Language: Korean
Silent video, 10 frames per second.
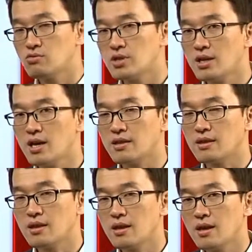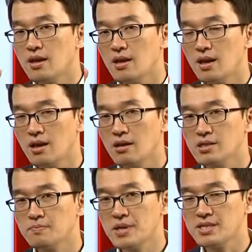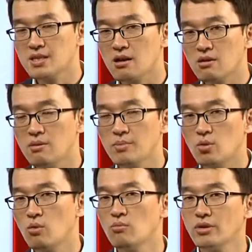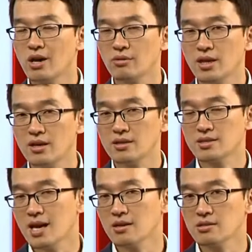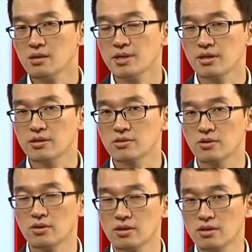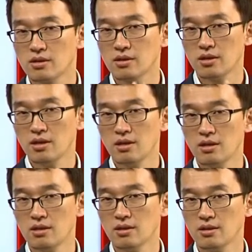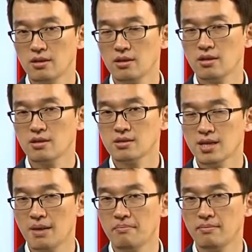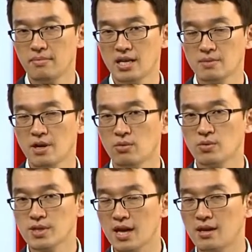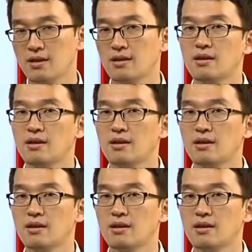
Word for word: 주제란 해커스페스닷컴 공무원 학원의 장점이 되겠죠. 1, 2, 3, 마지막으로 4.